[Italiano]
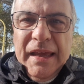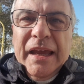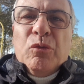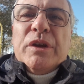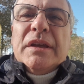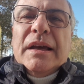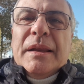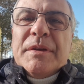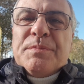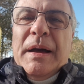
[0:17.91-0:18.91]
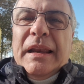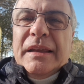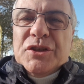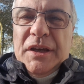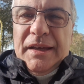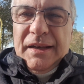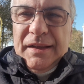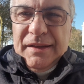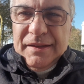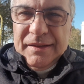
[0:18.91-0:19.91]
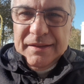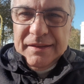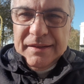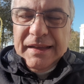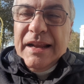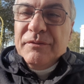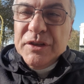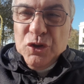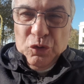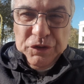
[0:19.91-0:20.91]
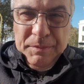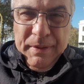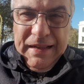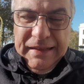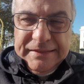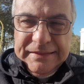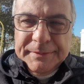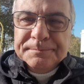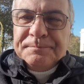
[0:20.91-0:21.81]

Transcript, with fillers: E qui alle mie spalle c'è il Gran Visconti Palace.